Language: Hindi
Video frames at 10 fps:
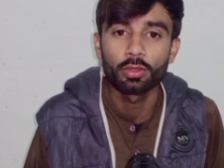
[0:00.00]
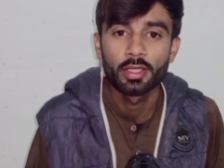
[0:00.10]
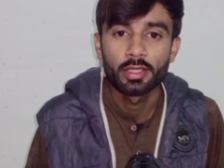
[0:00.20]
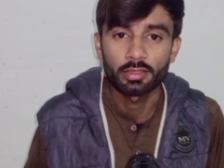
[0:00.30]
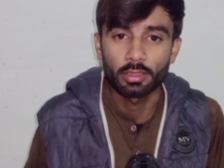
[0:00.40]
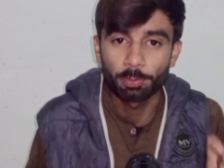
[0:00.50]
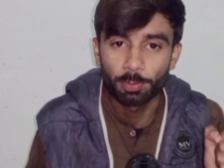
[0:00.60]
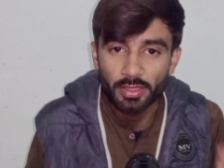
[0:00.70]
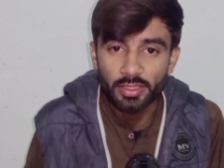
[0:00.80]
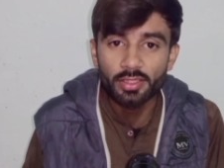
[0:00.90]
रहा हूँ कि
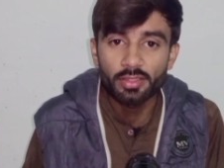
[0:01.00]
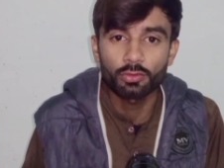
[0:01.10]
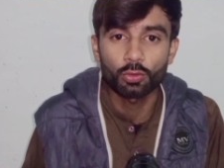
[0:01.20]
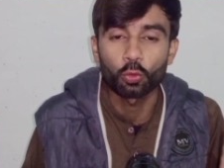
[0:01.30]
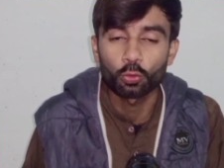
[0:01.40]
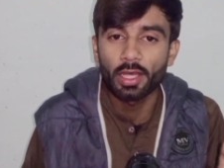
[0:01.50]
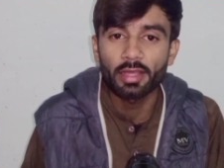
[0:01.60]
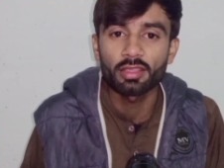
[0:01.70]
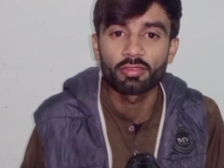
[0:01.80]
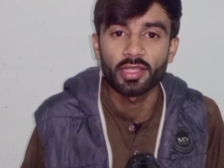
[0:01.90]
प्लीज़
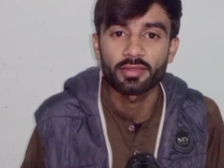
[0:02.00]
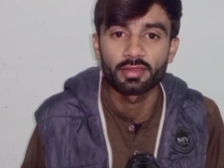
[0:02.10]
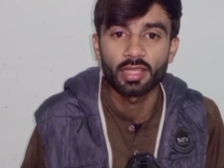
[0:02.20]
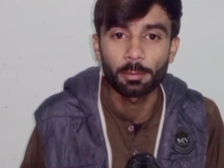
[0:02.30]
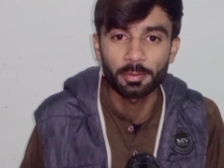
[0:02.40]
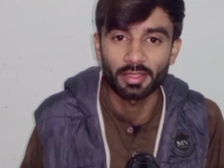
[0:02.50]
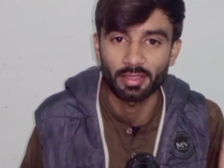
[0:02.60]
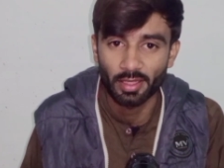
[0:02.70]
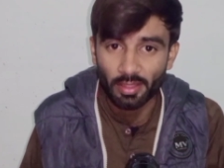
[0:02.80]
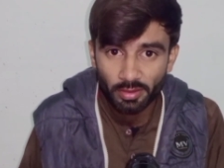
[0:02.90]
खुदा के वास्ते आपकी
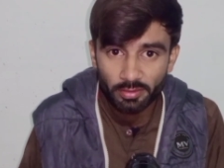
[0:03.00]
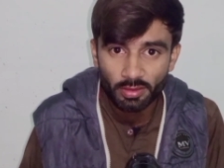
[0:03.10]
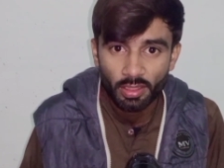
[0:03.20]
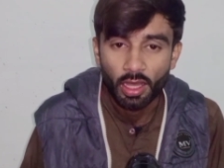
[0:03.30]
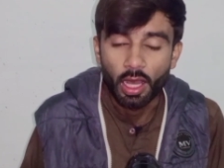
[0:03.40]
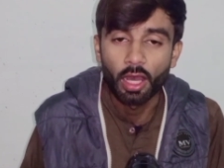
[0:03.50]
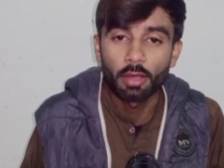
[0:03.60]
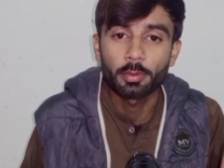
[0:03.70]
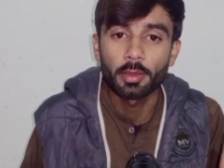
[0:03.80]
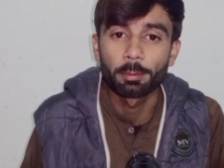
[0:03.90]
खैरत
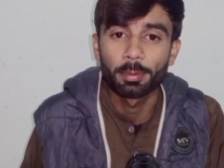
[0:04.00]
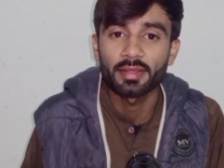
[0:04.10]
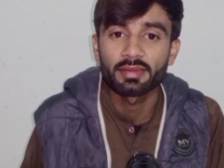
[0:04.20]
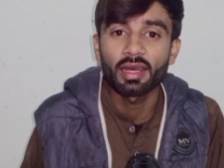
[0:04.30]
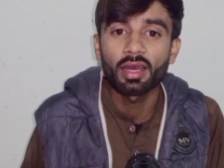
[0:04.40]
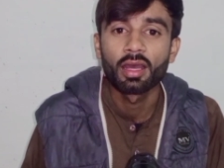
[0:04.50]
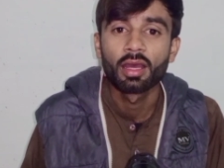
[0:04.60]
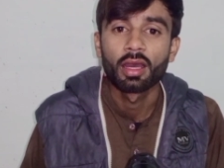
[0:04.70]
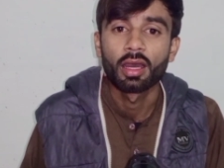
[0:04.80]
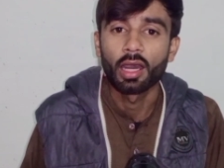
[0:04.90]
आपका पर्दा
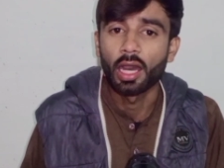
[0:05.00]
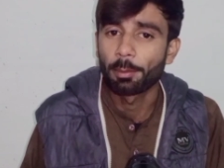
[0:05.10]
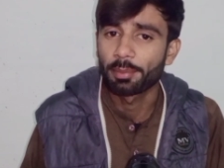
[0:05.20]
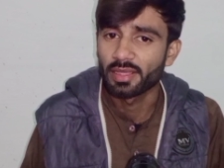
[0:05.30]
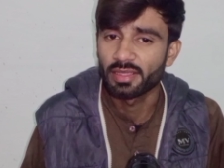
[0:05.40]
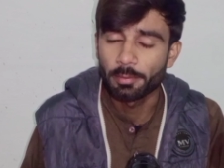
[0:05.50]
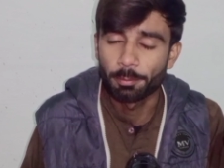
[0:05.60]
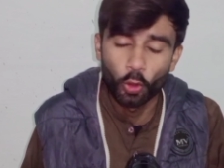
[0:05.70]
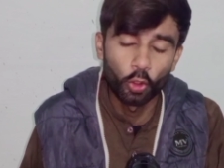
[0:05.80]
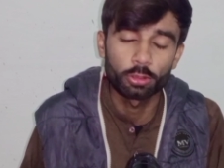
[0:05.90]
आपके लिए
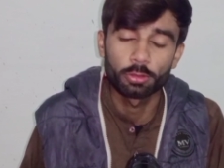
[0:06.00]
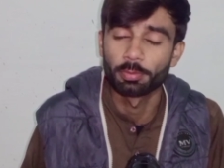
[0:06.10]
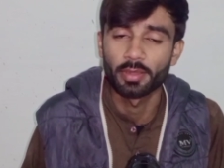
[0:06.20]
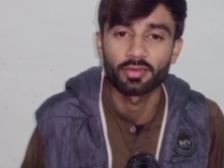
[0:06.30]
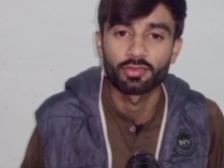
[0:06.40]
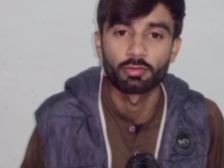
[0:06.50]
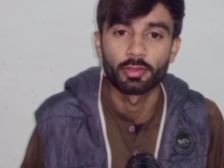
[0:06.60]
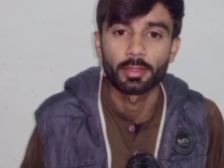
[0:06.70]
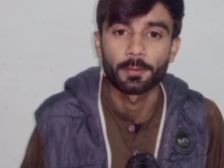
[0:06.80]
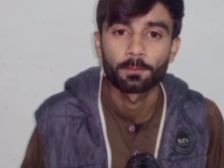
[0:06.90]
बहुत बड़ा
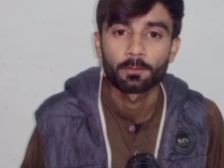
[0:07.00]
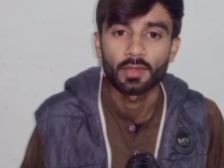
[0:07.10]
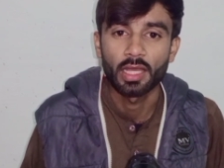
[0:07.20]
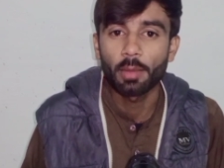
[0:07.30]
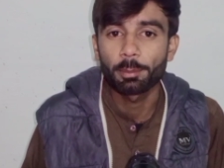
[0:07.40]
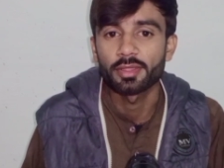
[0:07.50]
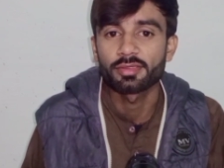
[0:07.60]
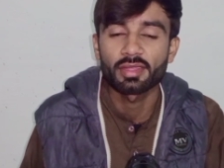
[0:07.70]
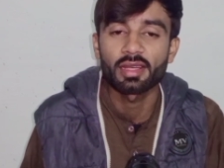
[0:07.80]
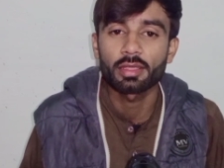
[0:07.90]
जेवर है आप
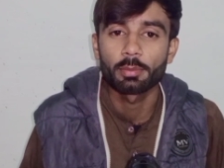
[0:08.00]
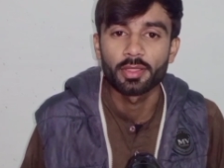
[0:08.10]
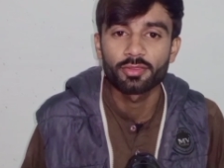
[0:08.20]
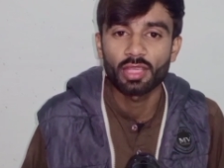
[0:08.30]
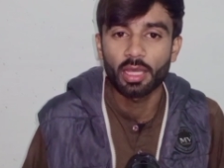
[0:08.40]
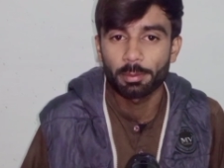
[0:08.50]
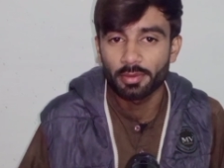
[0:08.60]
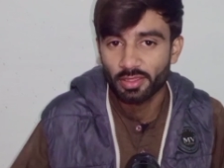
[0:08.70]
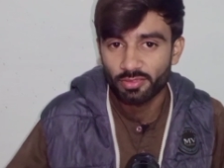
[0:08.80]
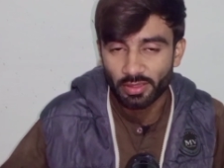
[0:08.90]
इस तरह के बन जाए आप
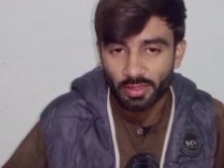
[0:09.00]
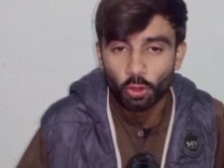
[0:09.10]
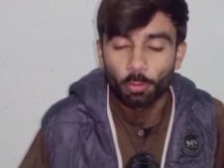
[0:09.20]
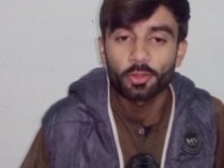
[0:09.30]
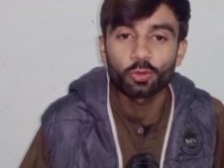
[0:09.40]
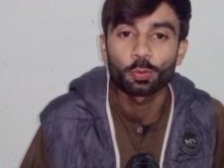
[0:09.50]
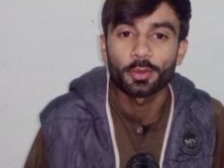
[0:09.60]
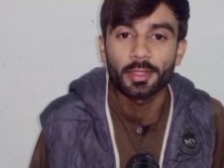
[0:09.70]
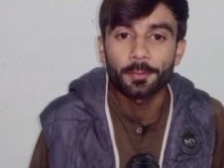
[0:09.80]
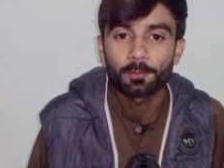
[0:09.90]
इनके जाके कमेंट तो
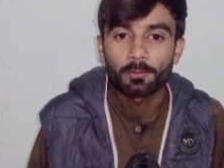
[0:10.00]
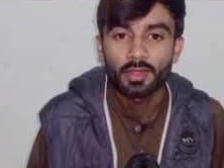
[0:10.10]
पढ़ें